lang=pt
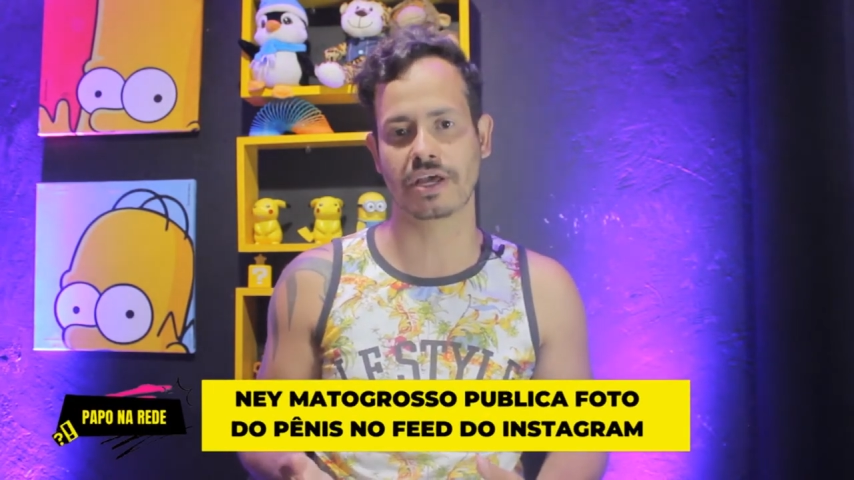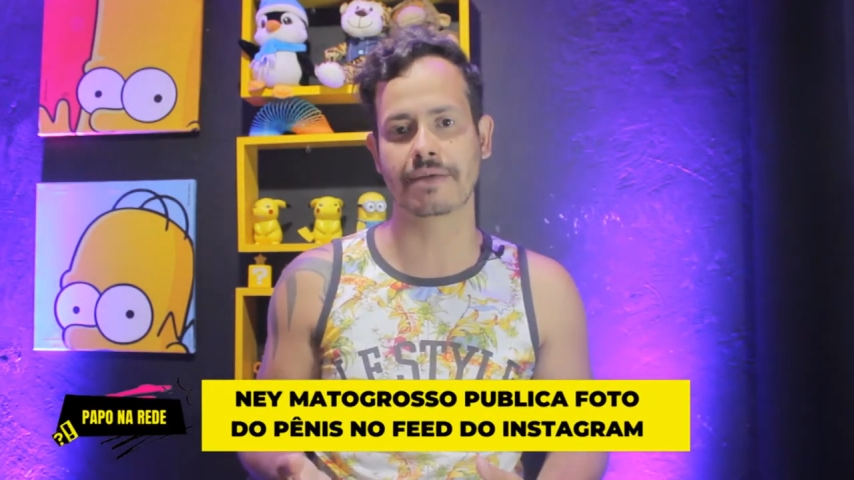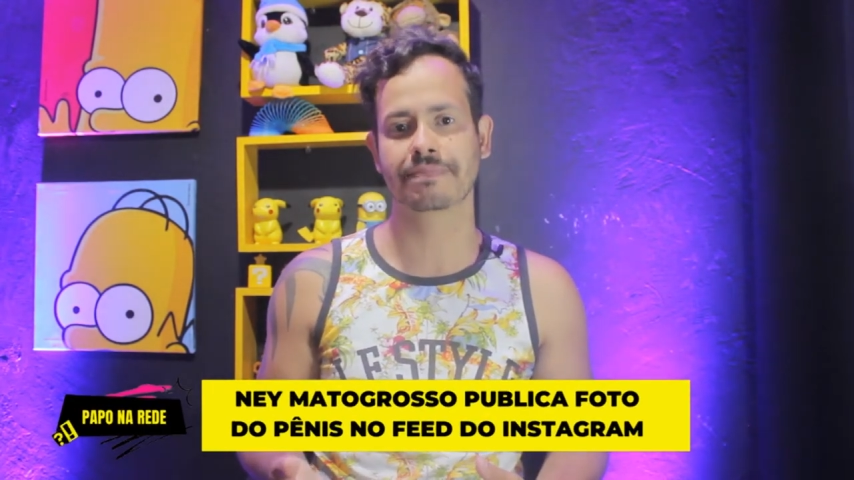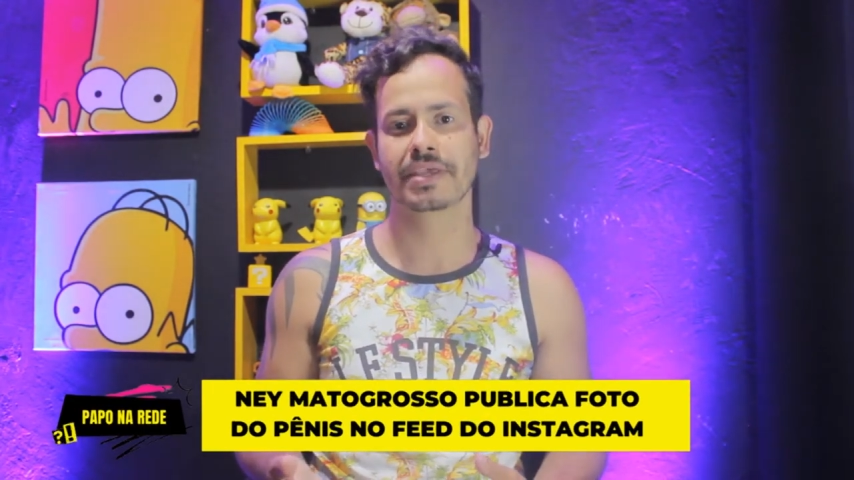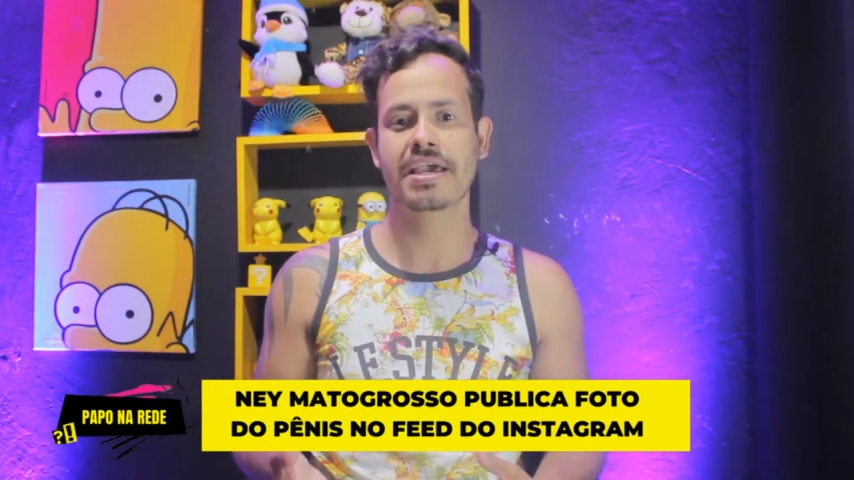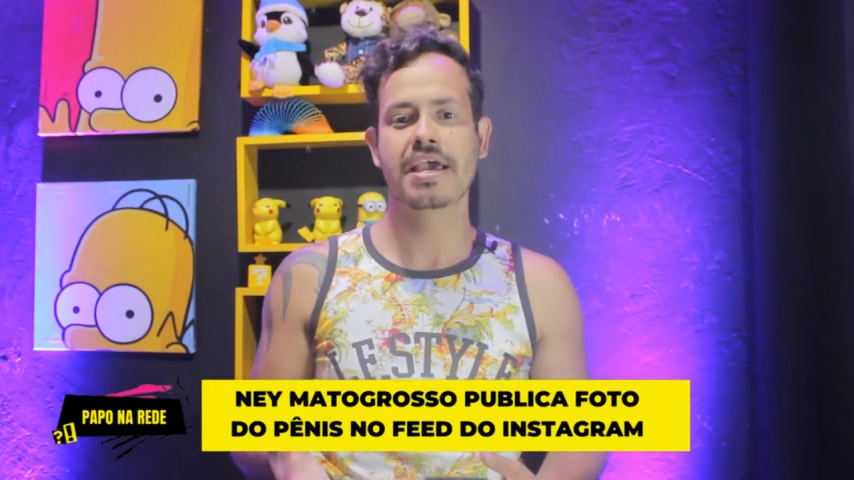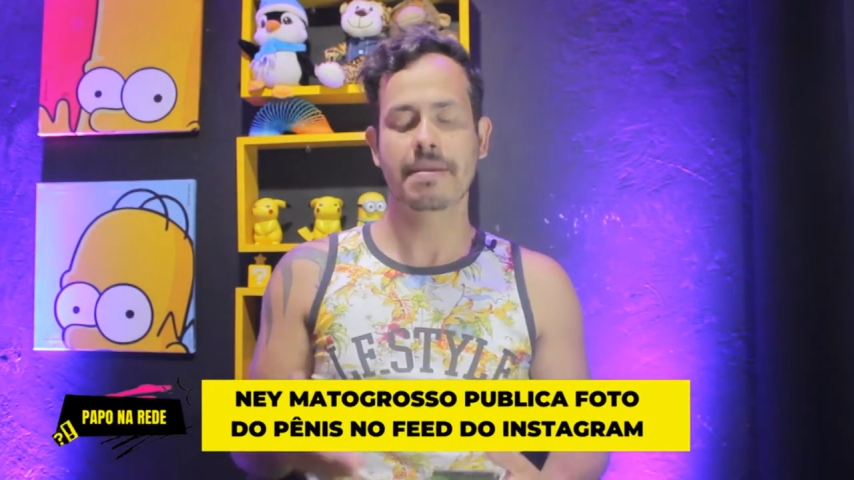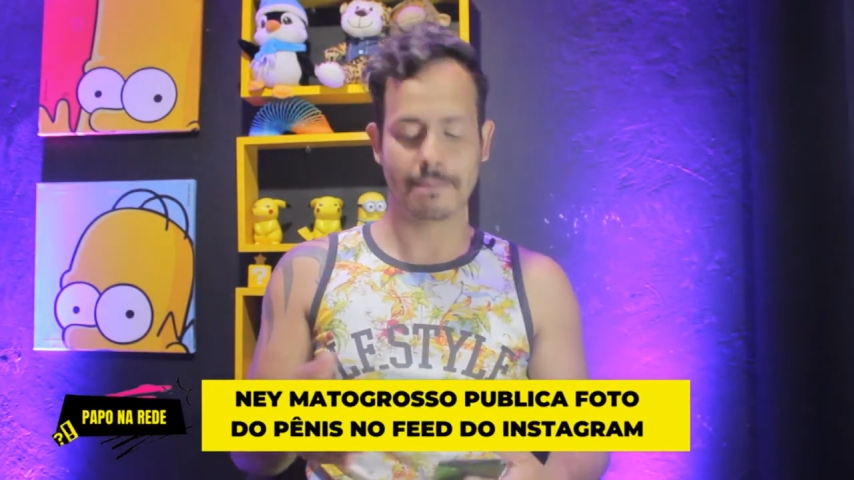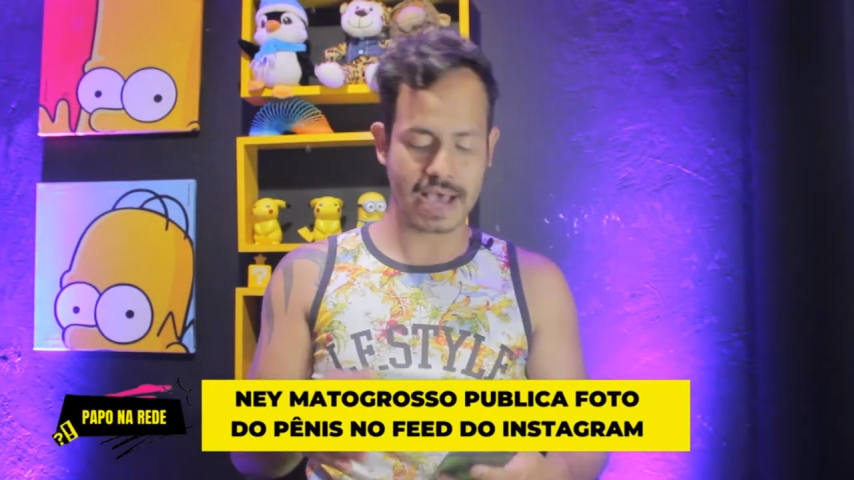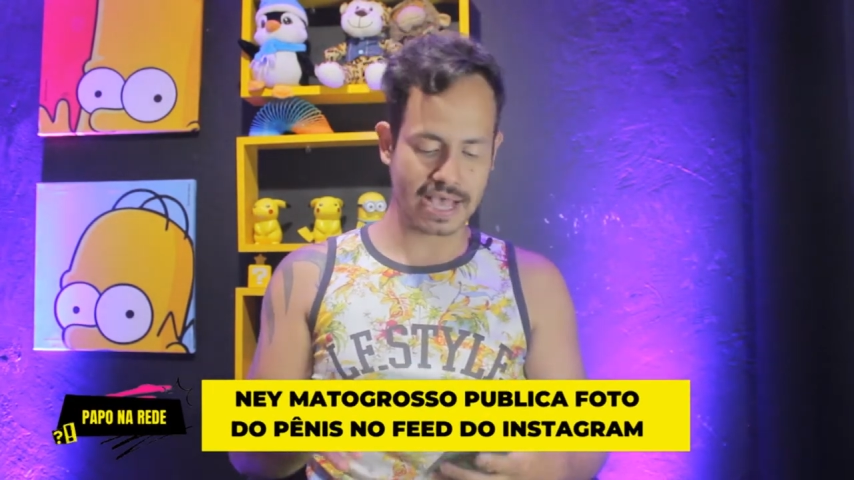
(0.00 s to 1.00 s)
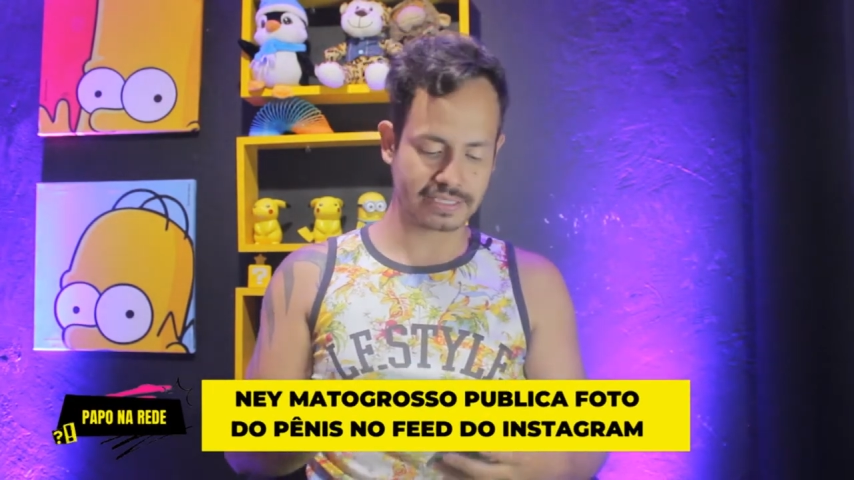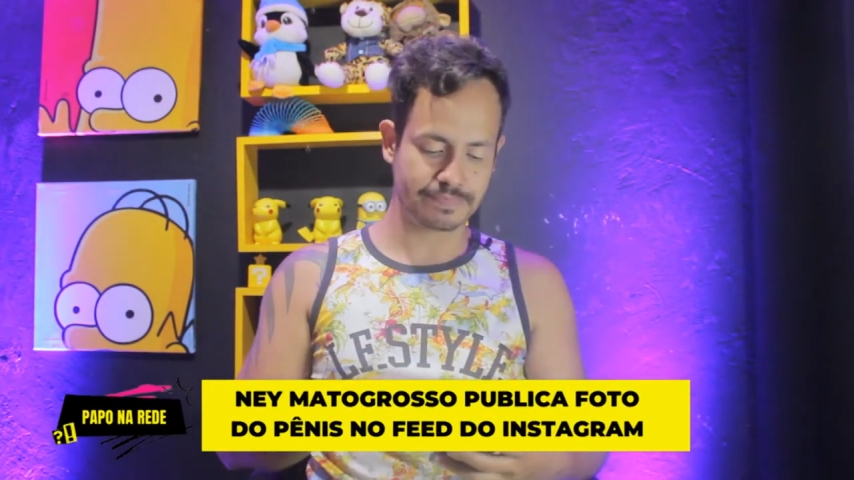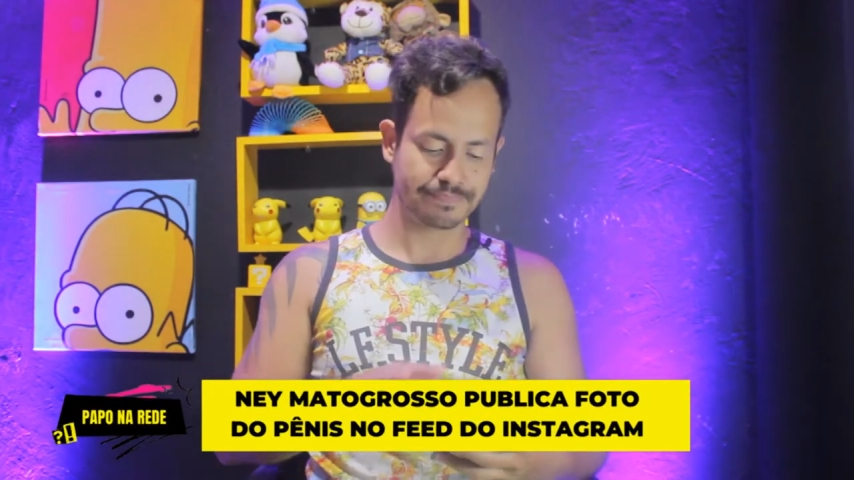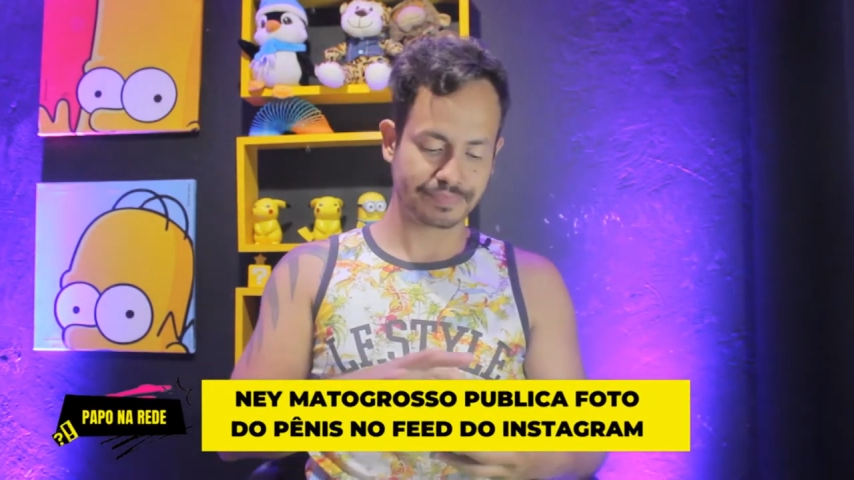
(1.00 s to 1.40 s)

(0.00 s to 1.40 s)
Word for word: né? Mas